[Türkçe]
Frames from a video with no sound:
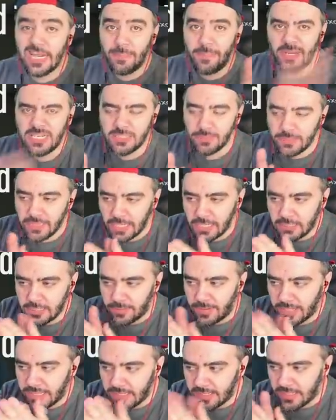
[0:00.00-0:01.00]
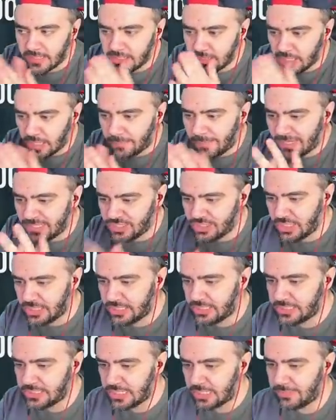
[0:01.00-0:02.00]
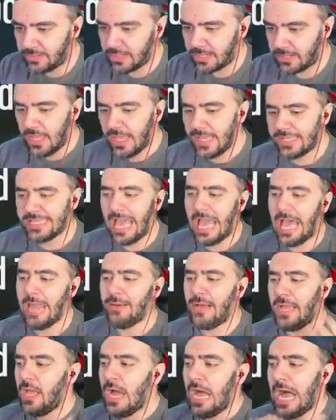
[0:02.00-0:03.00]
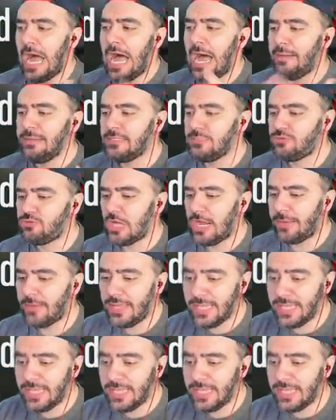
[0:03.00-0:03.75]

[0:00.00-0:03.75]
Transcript: peşime takacağım arkadaşlar. Başlayacağız hadi bakalım. Gel bayım. Abicim şu arabayı